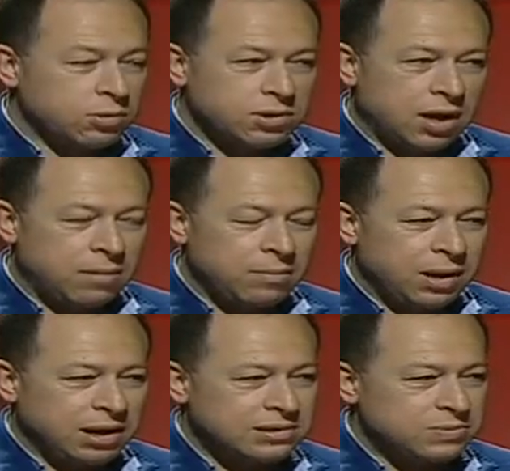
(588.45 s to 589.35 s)
طعام
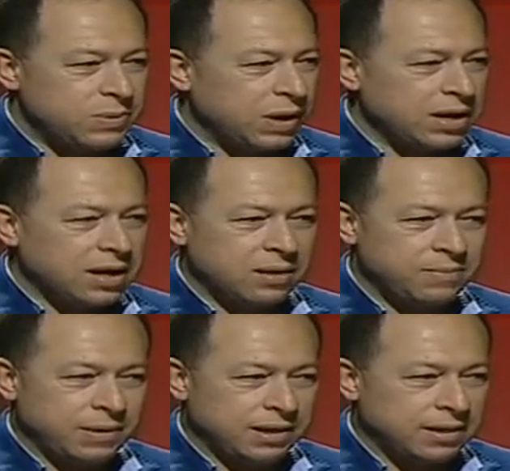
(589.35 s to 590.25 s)
بالعكس بيريح
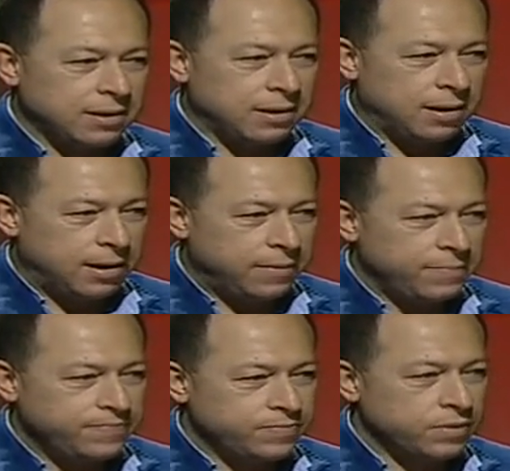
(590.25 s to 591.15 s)
مريض القرحه
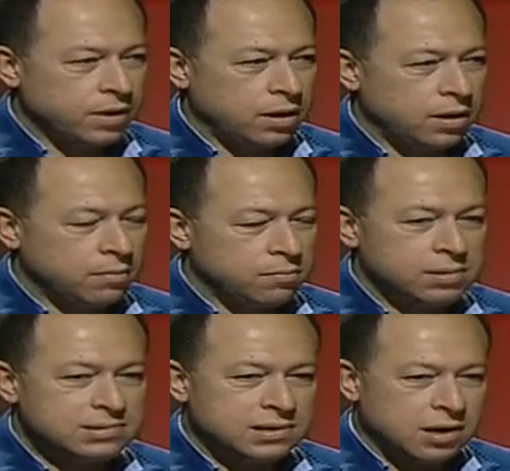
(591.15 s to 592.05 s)
نعم
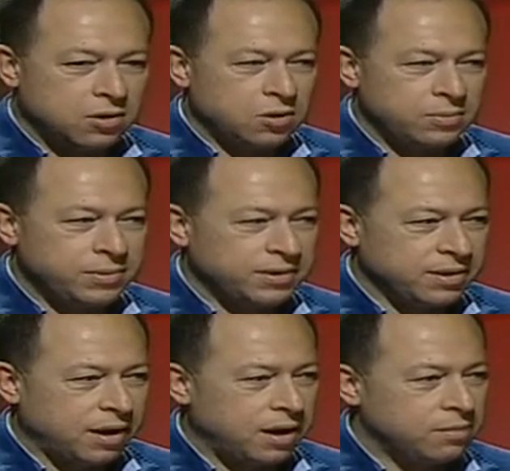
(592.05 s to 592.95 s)
بس ياكل
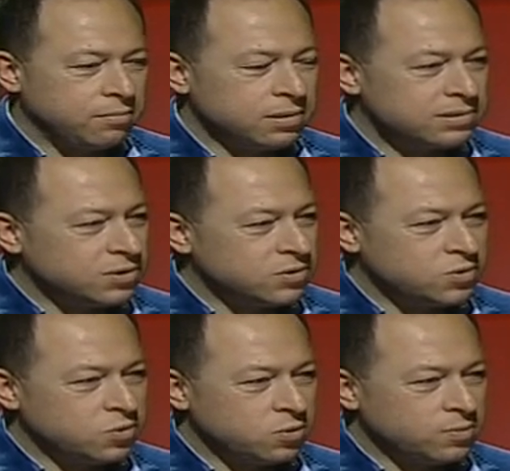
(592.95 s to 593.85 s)
بيرتاح بس
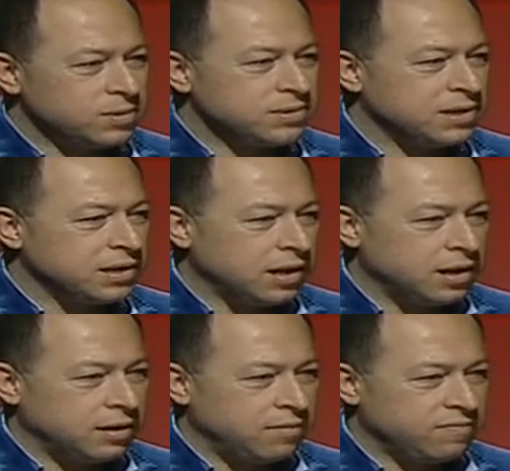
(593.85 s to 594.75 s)
يجوع بيزيد
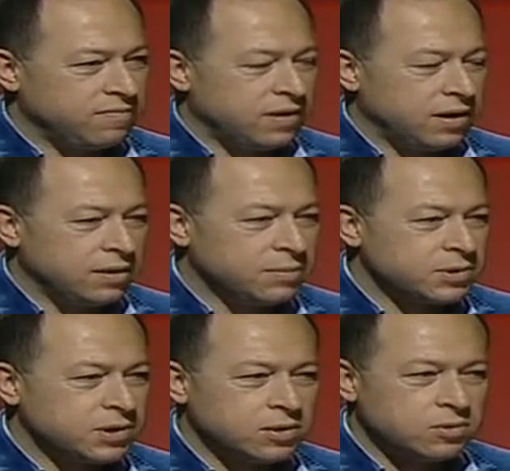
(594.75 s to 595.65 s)
الالم فهي
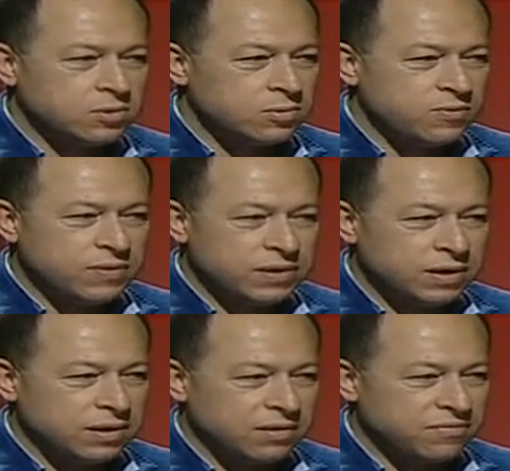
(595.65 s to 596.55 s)
مشكلته مو
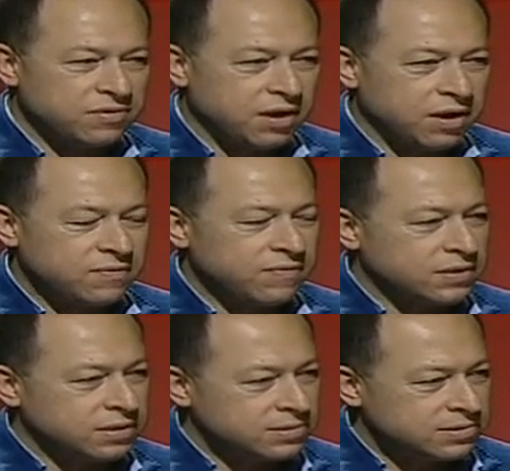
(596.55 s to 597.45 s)
فتره الافطار
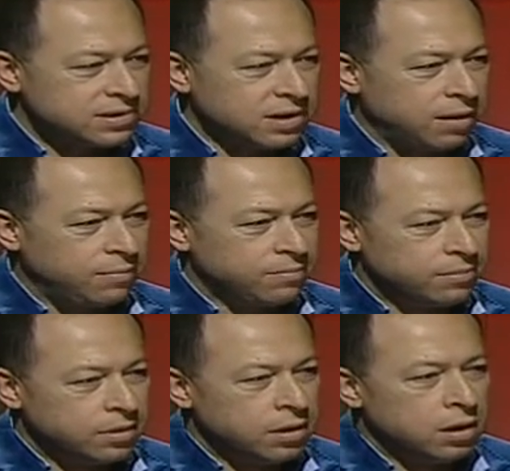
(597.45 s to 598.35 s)
فتره الصيام
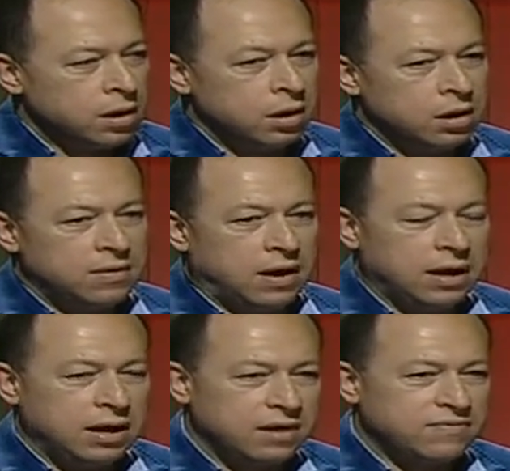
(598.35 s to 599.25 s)
نعم
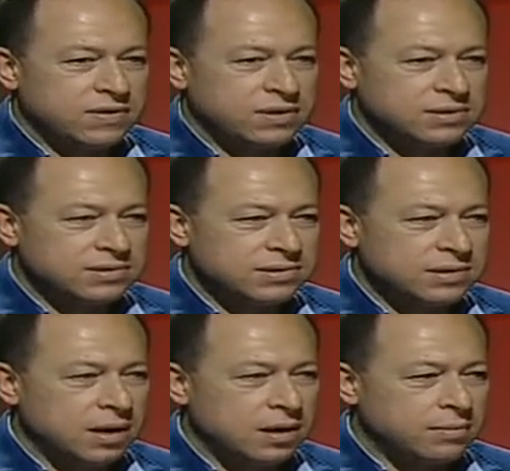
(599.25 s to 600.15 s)
على هيك فترة
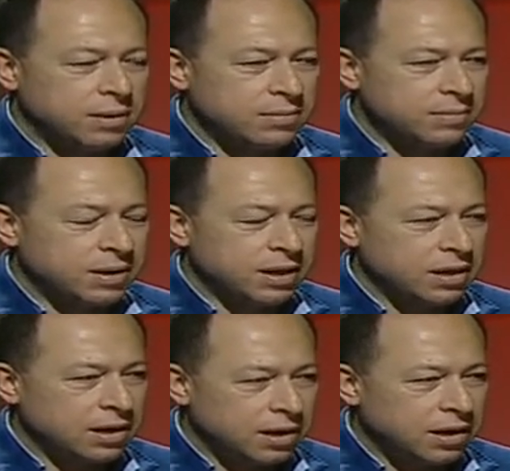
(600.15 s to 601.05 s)
صيام عند مريض
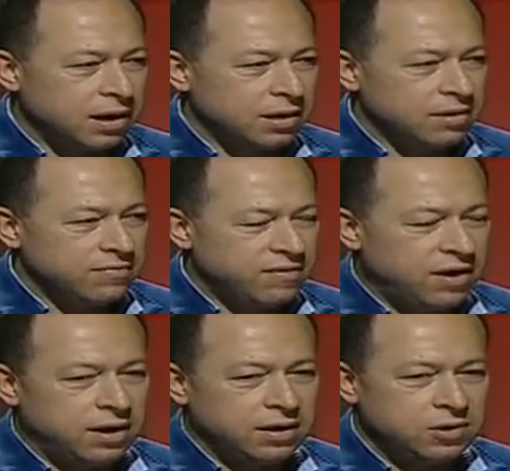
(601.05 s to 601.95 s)
القرحة
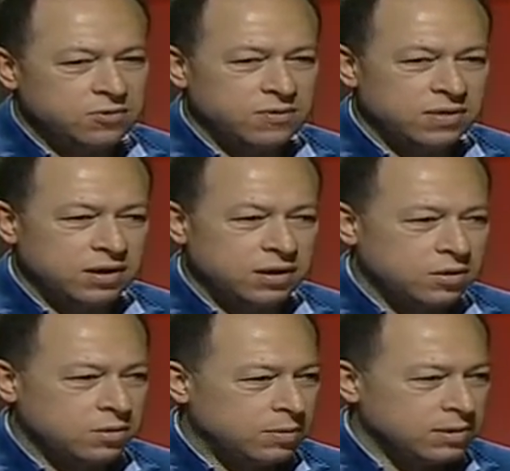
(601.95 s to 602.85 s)
الفعالي يفضل انه ما